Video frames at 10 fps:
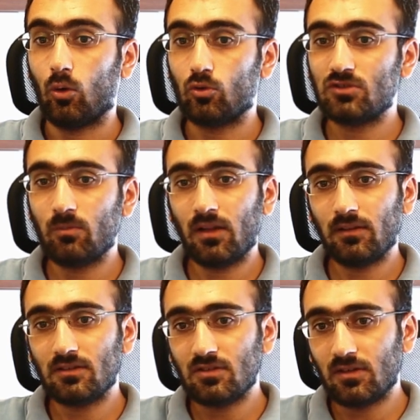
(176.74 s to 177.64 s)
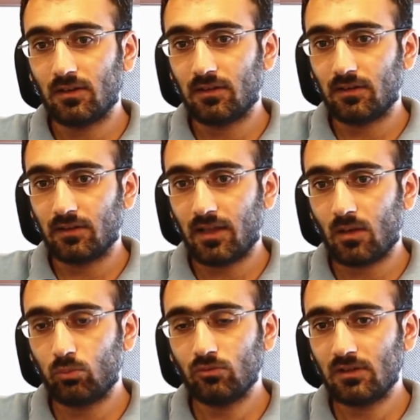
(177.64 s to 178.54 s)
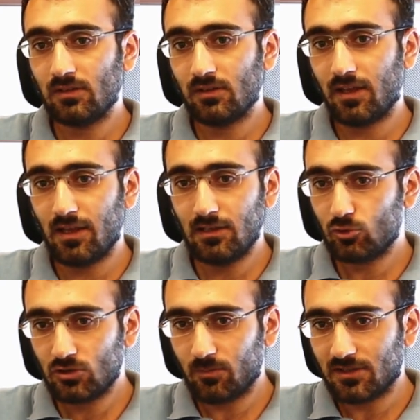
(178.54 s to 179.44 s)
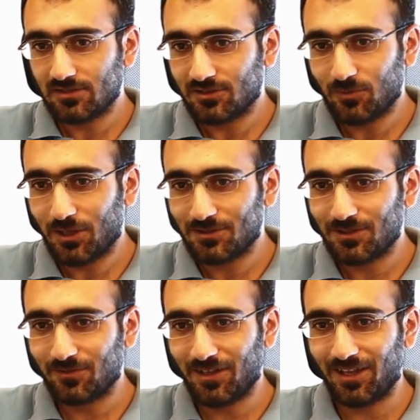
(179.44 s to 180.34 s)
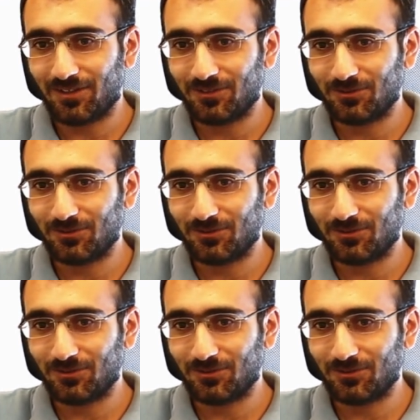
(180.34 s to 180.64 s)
O zaman e, yani bunları elle çözemezsiniz maalesef yani.